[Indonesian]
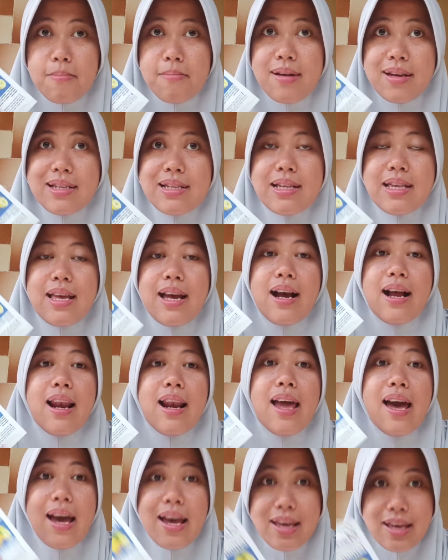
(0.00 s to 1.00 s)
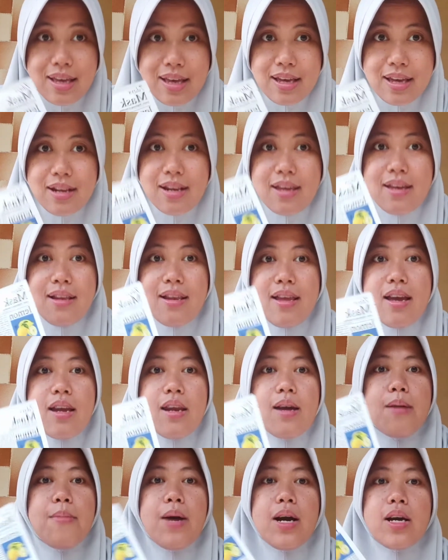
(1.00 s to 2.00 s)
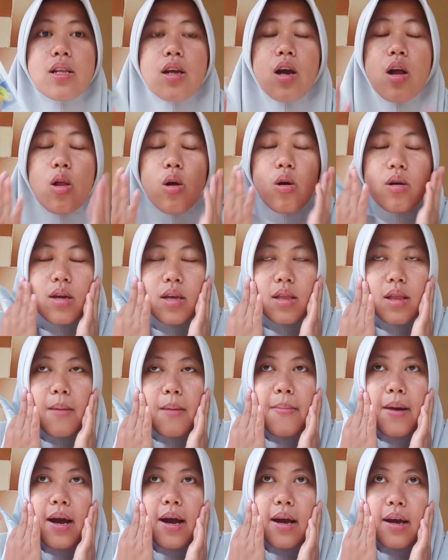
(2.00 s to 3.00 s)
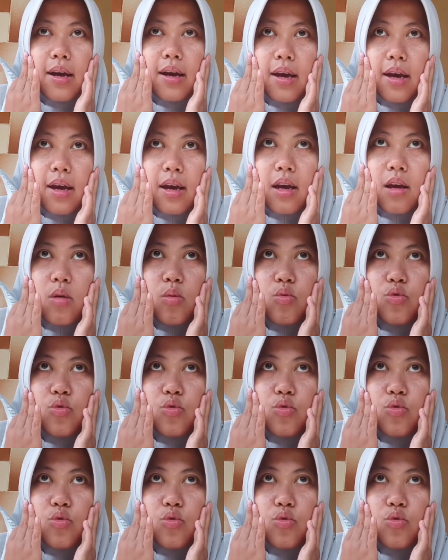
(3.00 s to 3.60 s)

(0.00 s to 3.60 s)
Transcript: emas yang lain ini enak banget kalau kita pakai